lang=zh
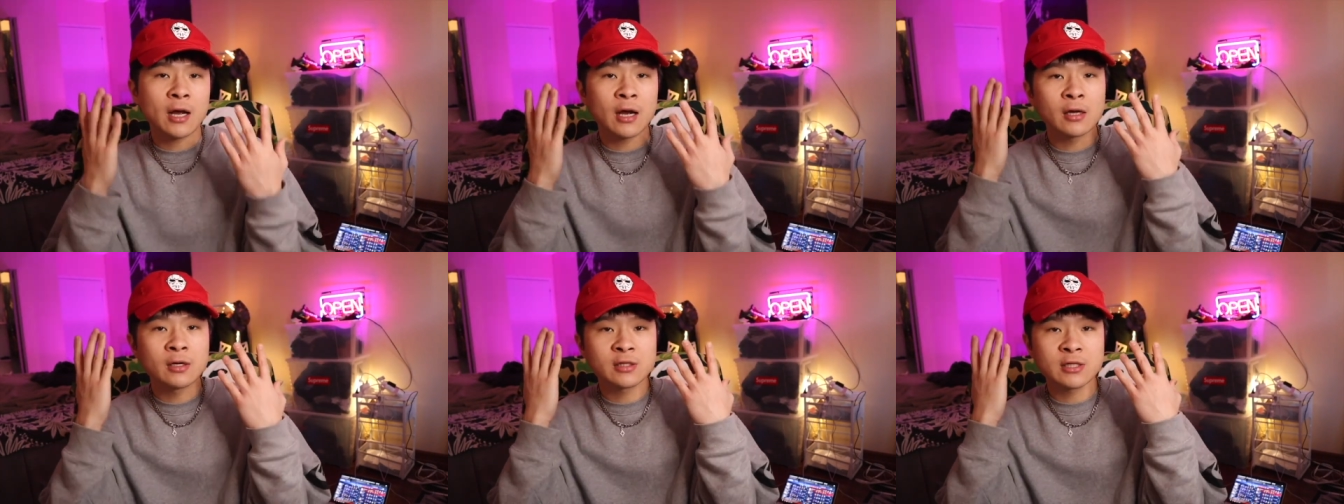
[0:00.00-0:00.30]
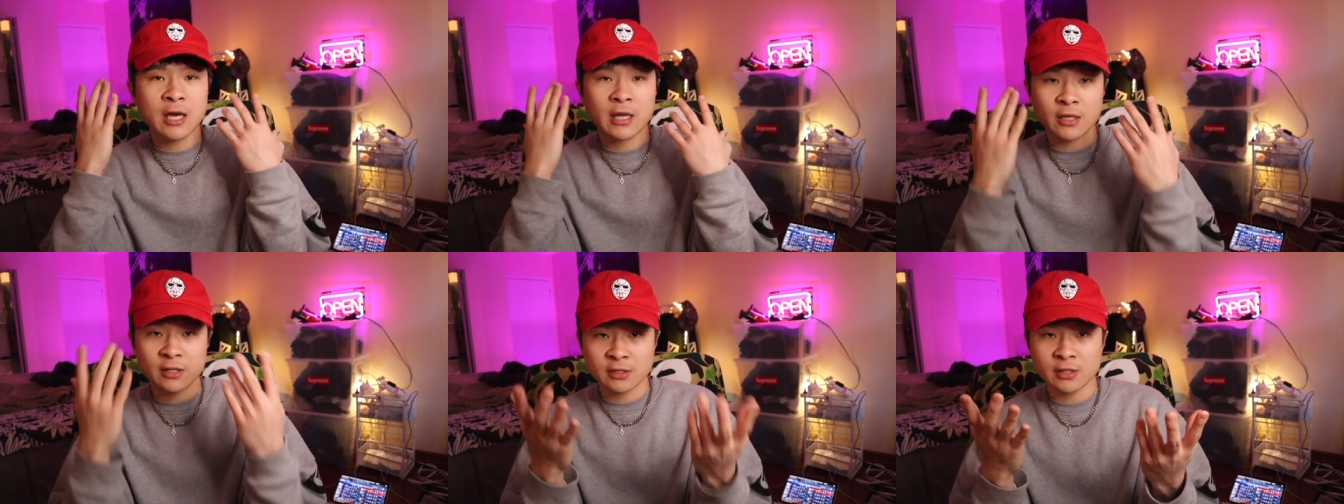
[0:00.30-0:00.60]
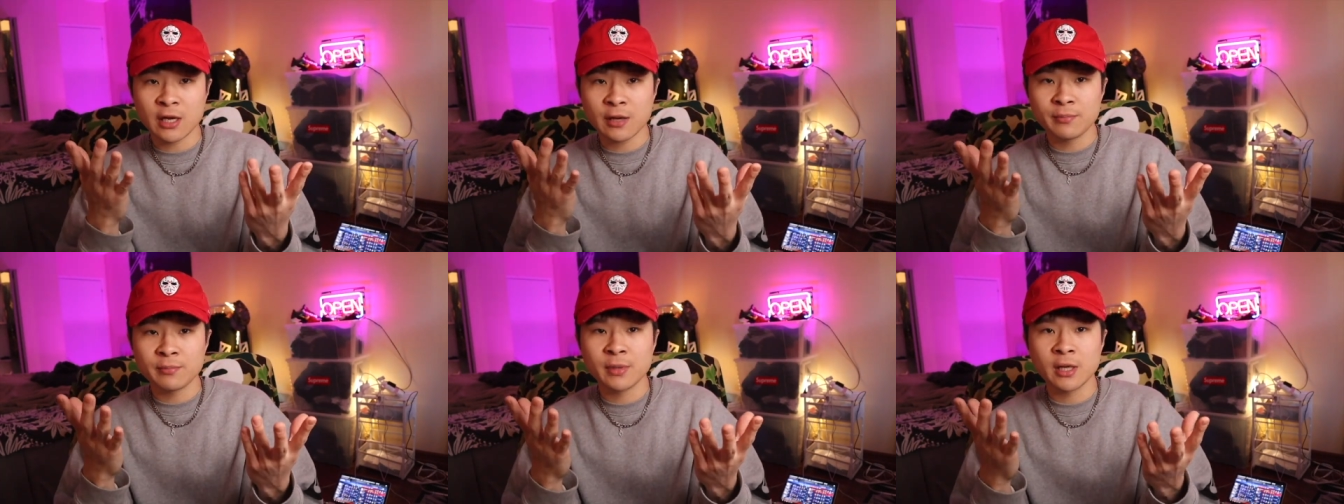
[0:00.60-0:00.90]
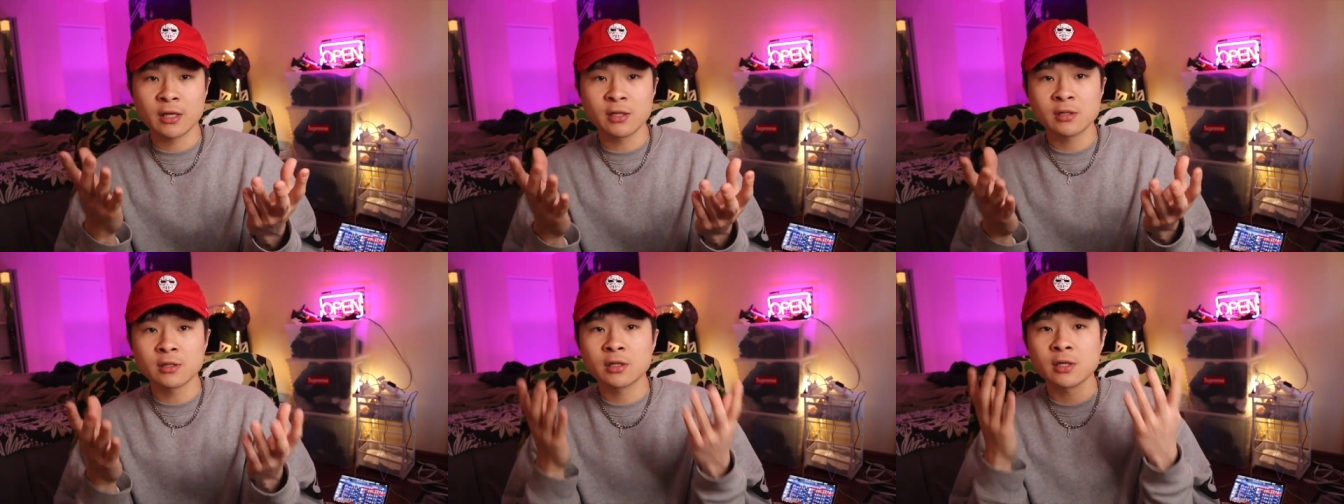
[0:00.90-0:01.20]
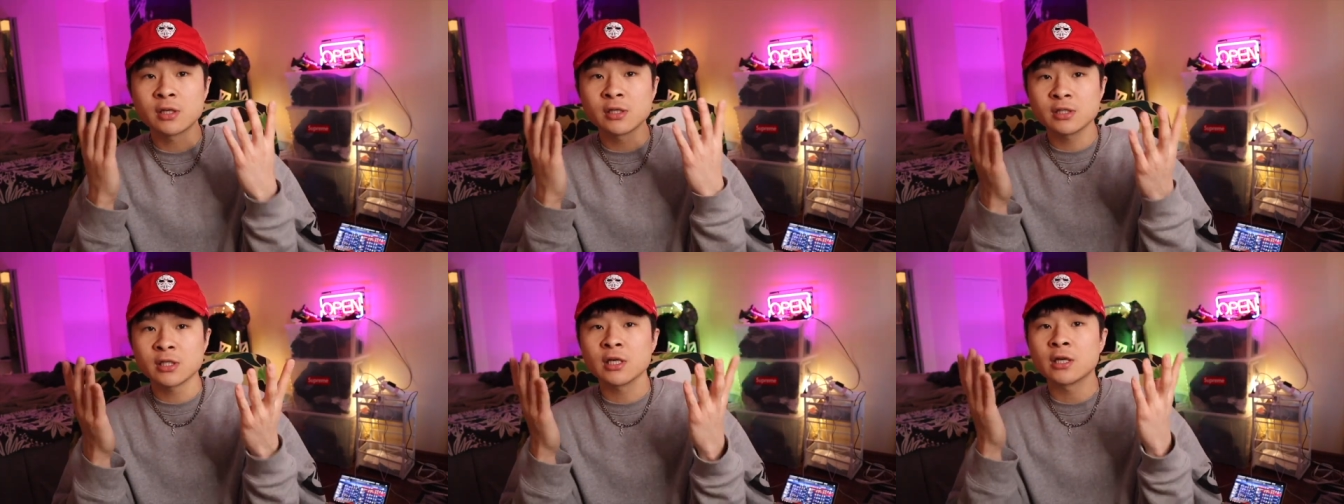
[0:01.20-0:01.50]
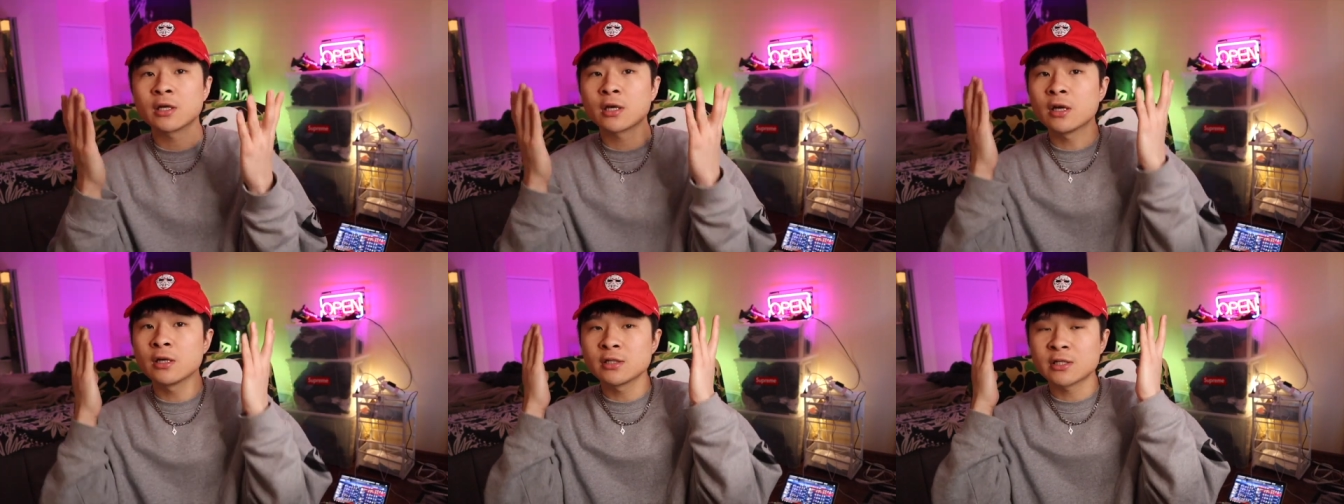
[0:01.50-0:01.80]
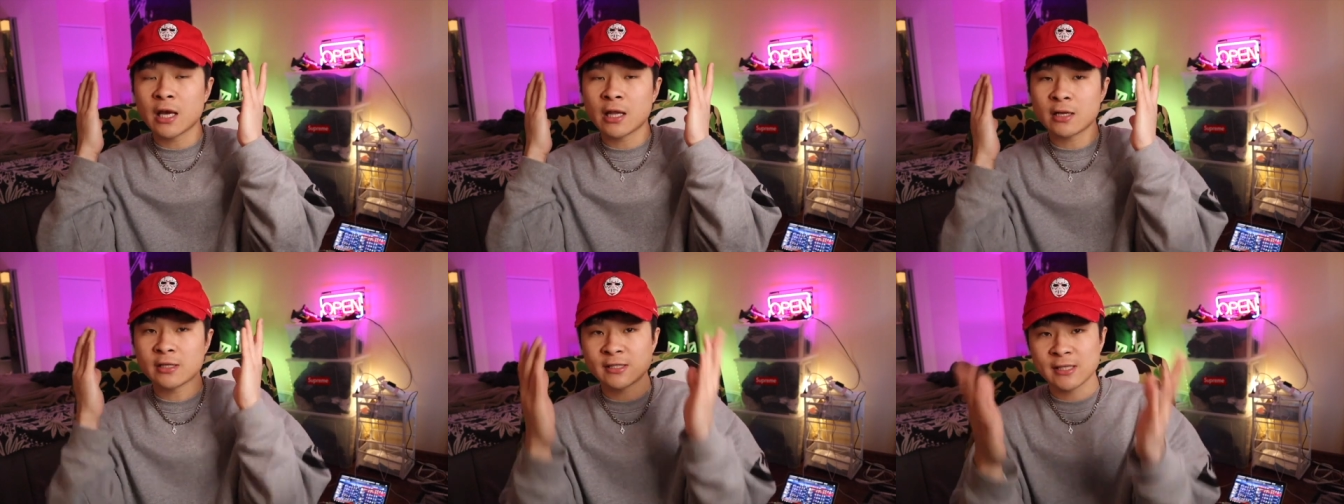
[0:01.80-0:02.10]
更加的鲜明，个性更
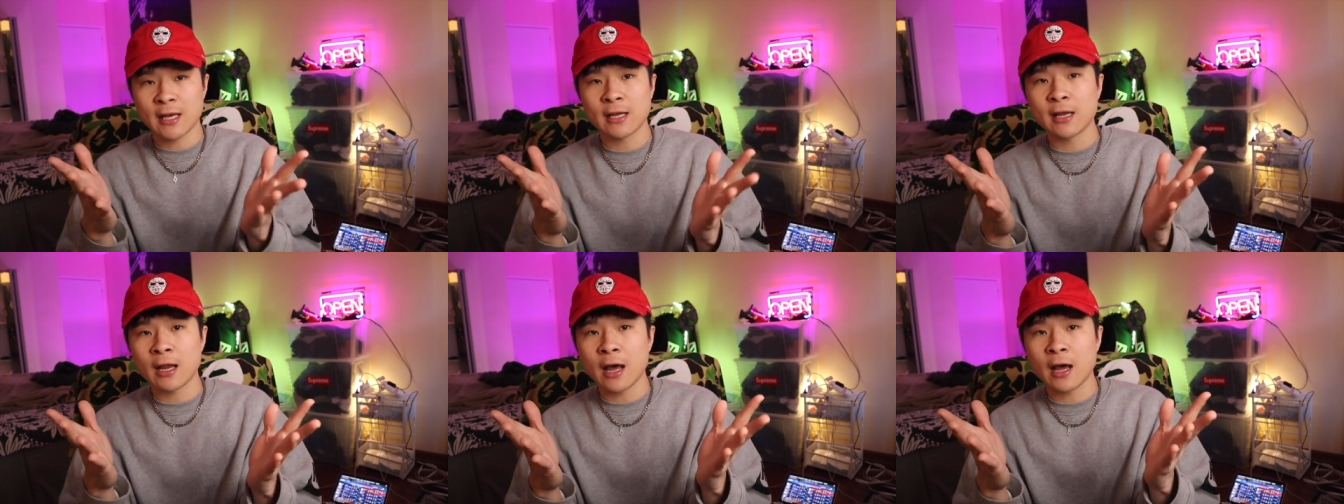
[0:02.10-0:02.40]
加的鲜